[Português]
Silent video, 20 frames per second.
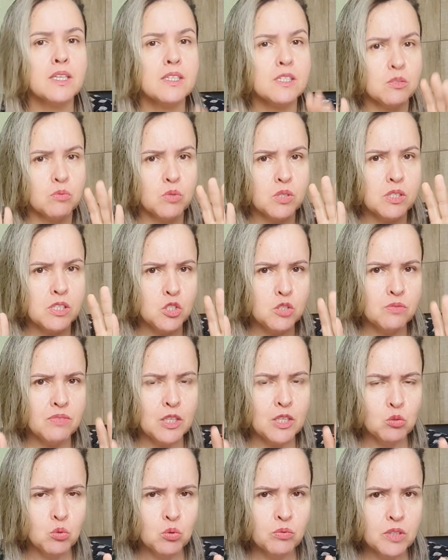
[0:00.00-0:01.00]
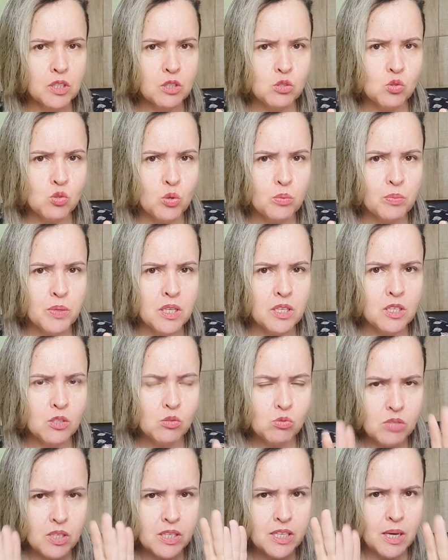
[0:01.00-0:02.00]
Se você tiver dúvidas sobre
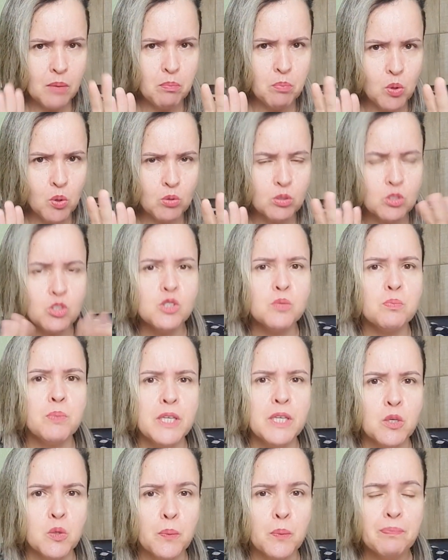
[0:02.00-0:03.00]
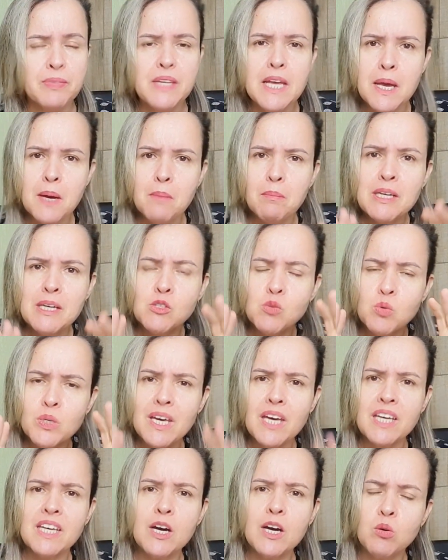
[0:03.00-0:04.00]
isso, daqui a pouco eu te explico. Mas o
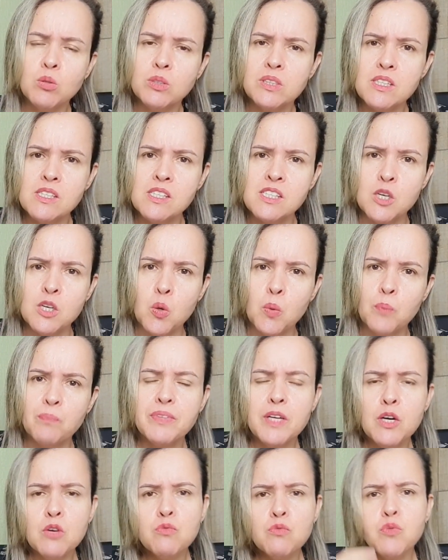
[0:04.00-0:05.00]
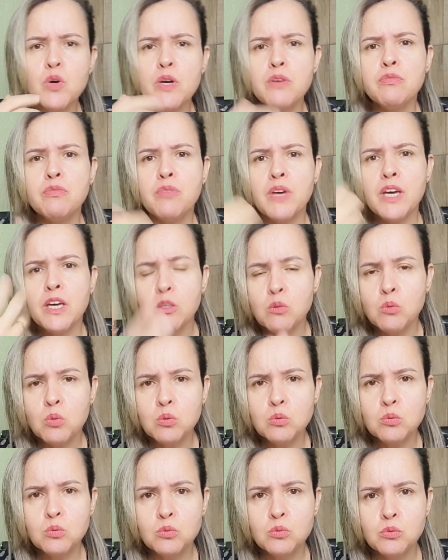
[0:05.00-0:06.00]
que, que aconteceu? Foi
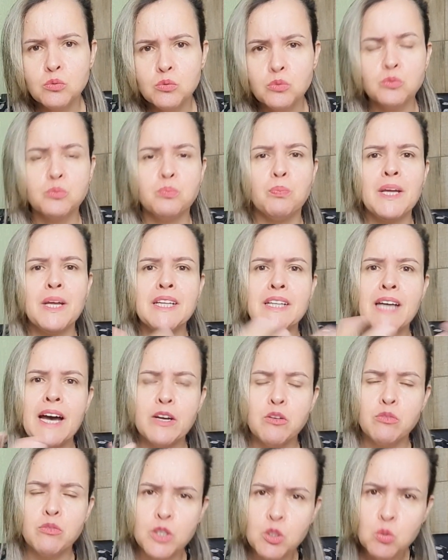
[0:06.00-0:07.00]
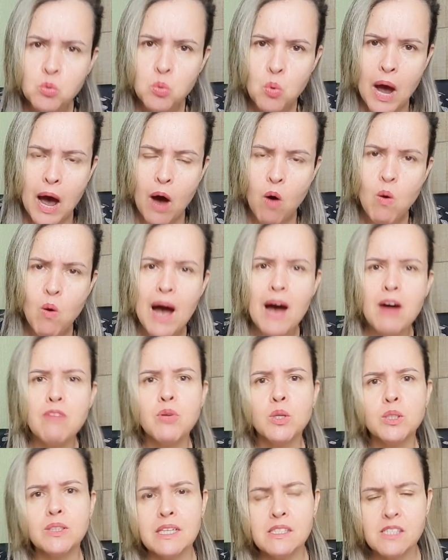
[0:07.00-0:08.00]
feito um plenário virtual à
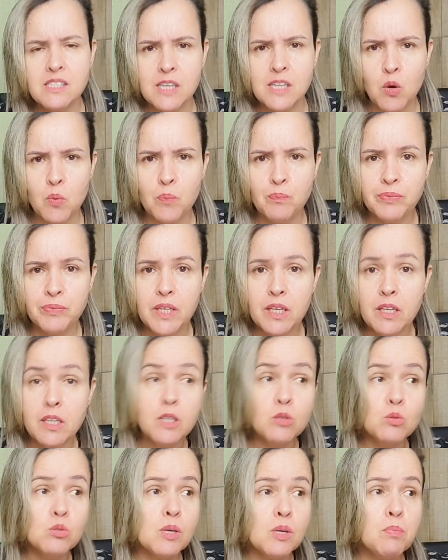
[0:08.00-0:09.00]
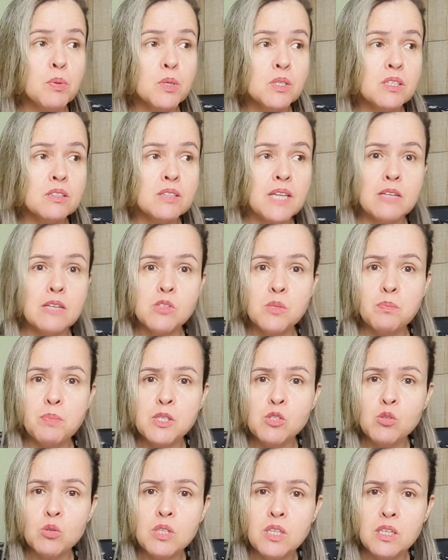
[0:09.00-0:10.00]
votação e os aposentados e
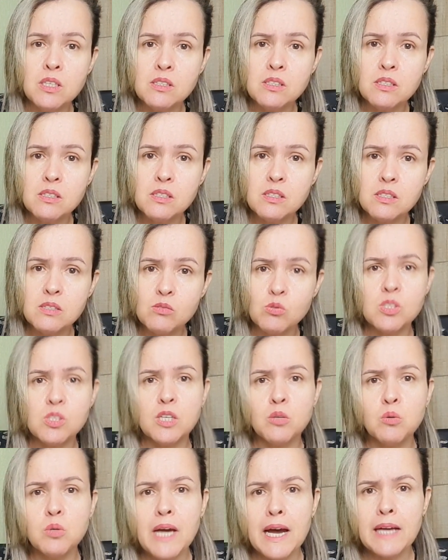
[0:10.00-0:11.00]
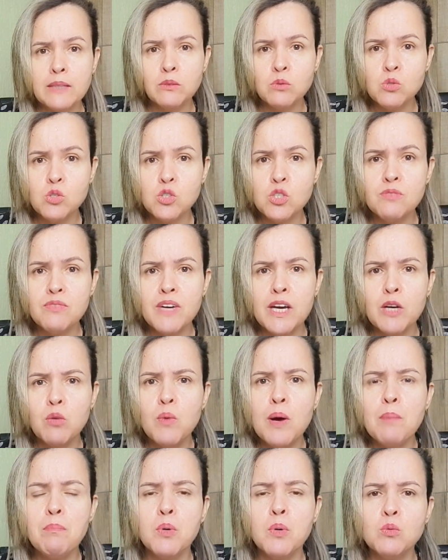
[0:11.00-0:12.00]
pensionistas, os segurados, tiveram
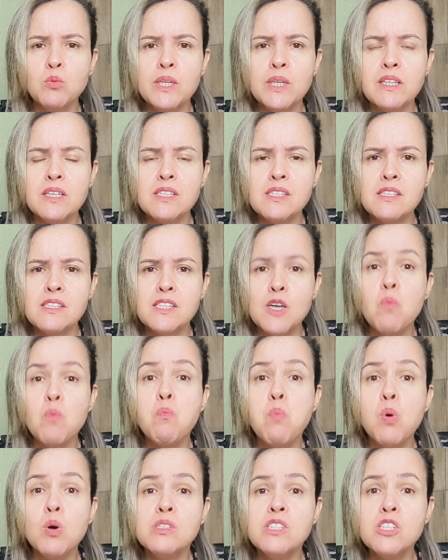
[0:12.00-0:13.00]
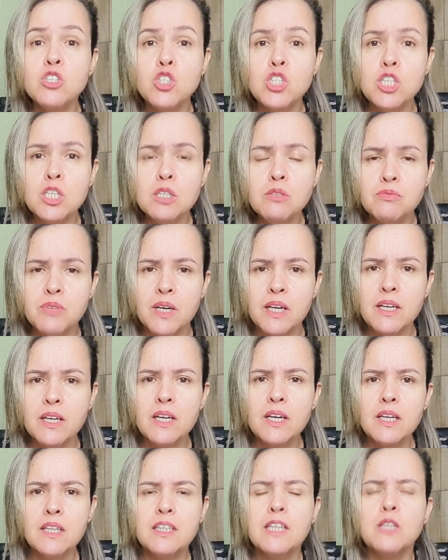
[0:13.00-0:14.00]
uma, uma decisão positiva,
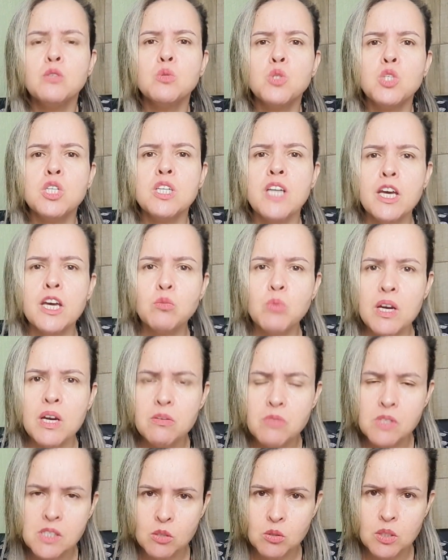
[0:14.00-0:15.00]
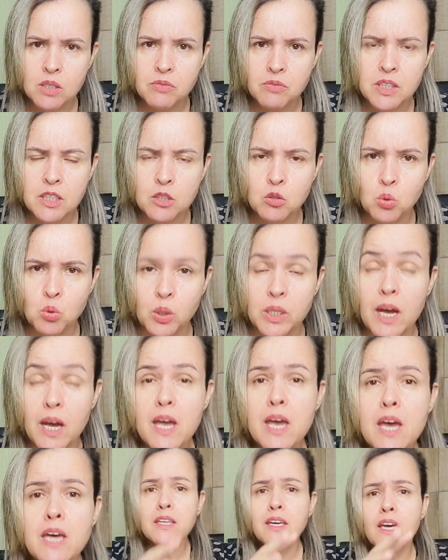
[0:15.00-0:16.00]
dando direito à revisão da vida toda. O
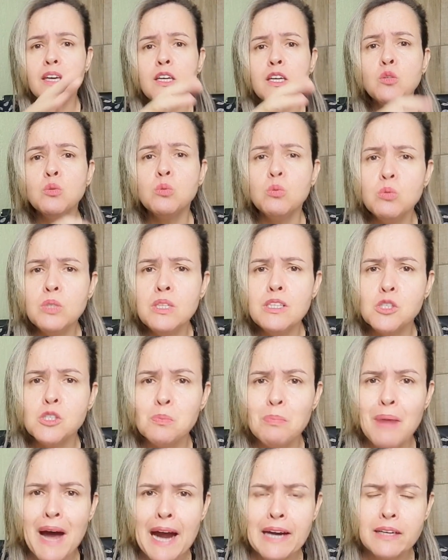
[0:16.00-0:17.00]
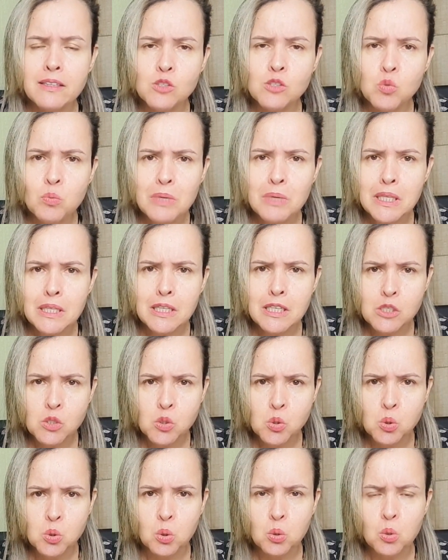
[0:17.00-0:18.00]
que, é que Nunes Marques, o
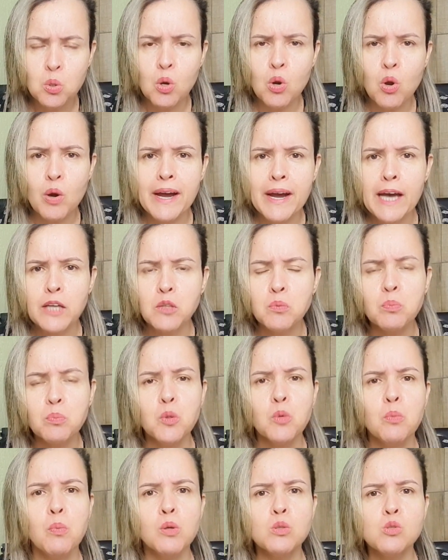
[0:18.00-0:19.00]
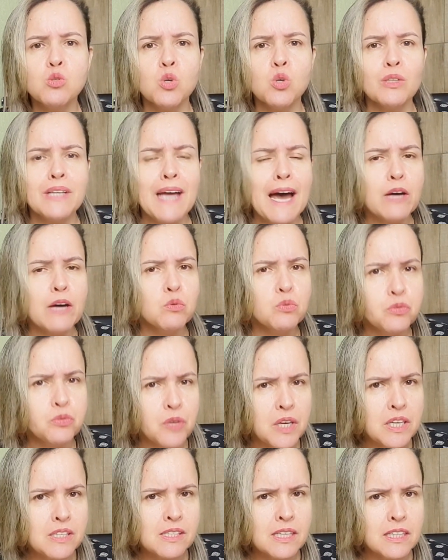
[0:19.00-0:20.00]
ministro colocado por Bolsonaro,
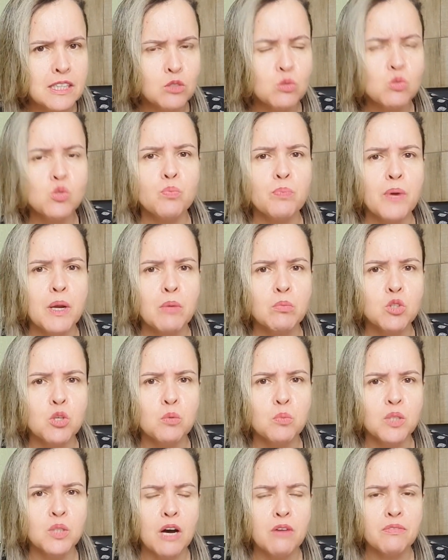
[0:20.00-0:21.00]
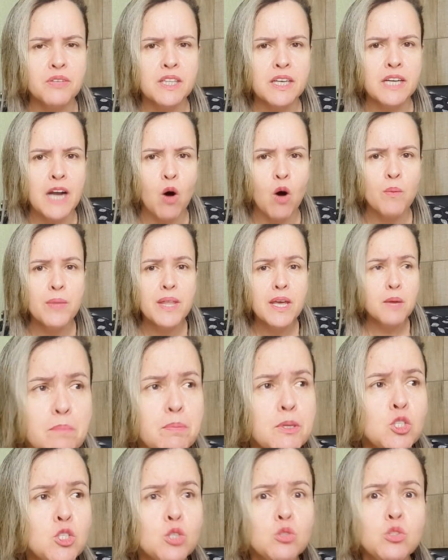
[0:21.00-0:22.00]
fez ali no Supremo Tribunal Federal?
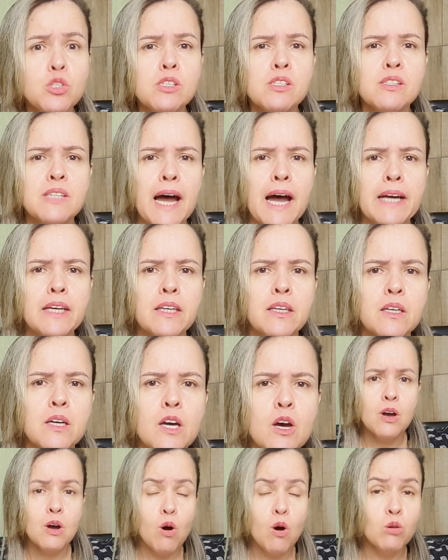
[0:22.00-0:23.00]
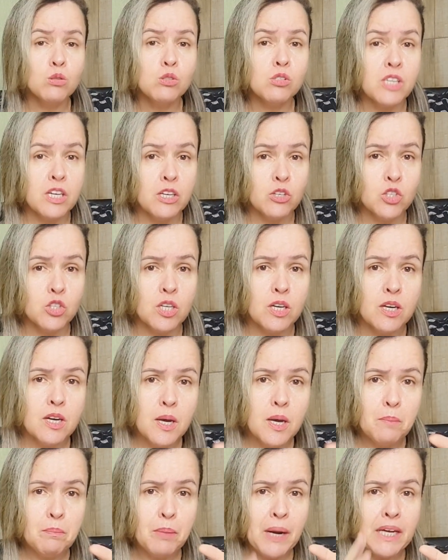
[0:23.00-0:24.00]
Pediu destaque, ou seja,
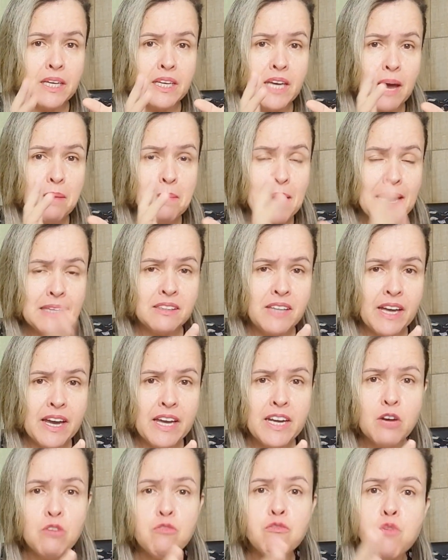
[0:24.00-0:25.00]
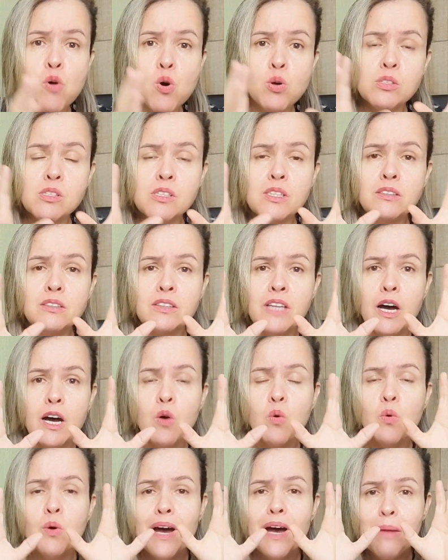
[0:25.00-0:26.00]
para que a matéria fosse
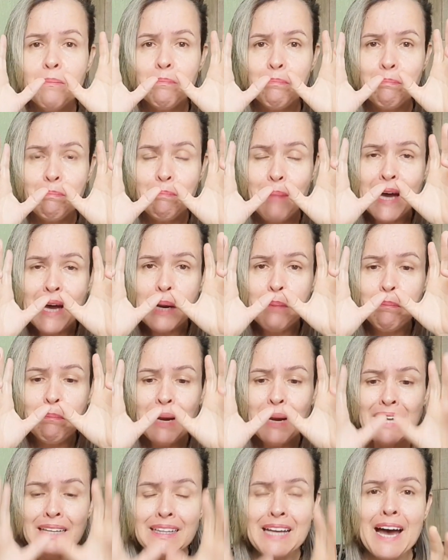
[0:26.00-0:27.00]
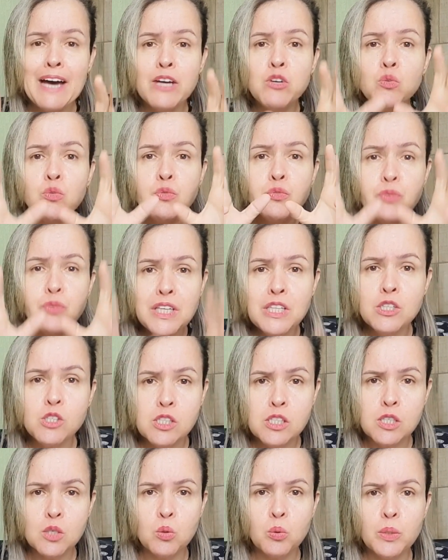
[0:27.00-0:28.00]
então para plenário
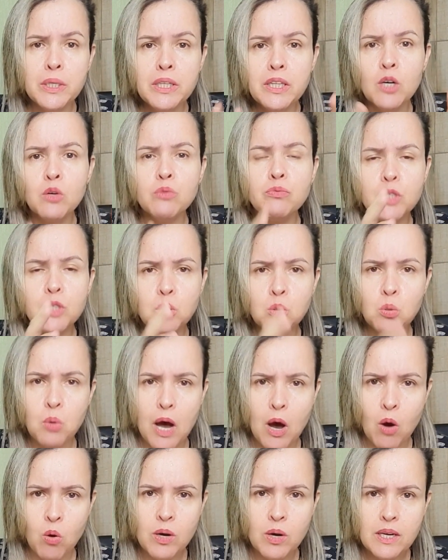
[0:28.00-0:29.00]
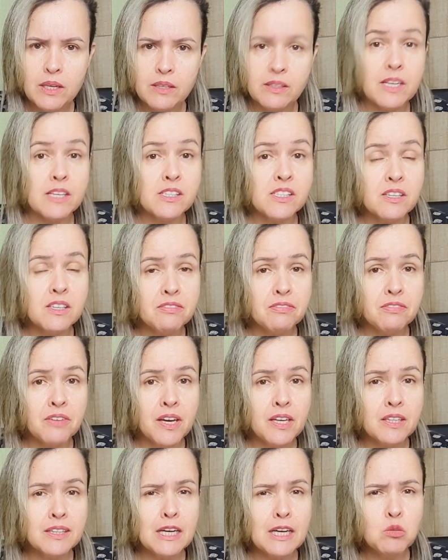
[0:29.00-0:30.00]
físico e não virtual. Desta
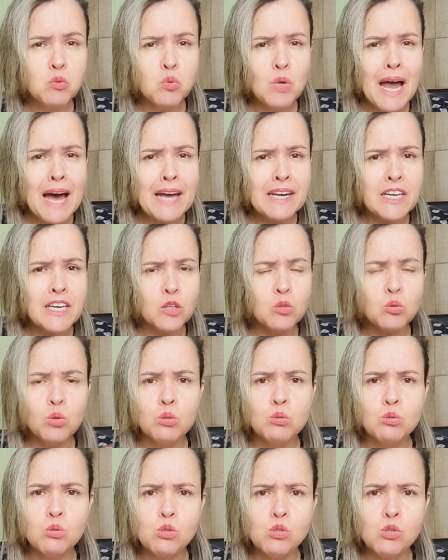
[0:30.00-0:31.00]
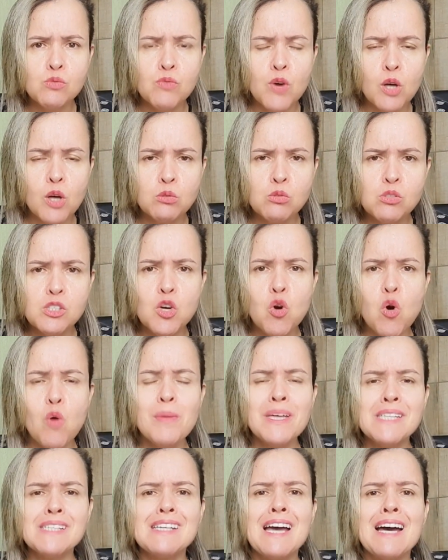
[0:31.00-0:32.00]
feita, anularia todos os votos e
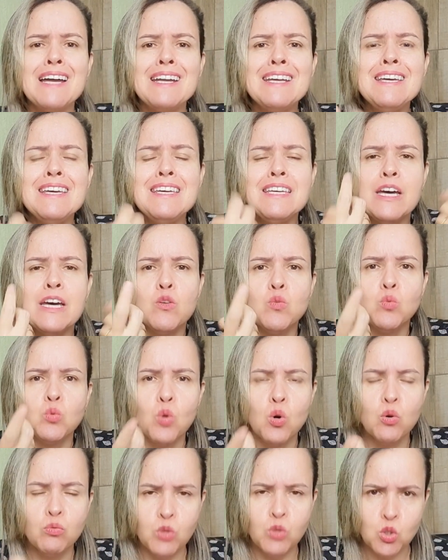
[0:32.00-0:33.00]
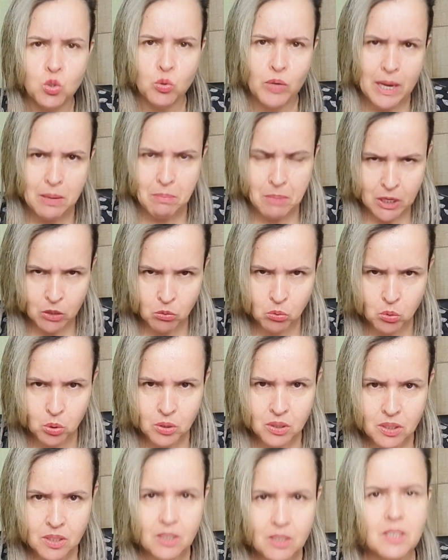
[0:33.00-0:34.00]
começaria um novo julgamento.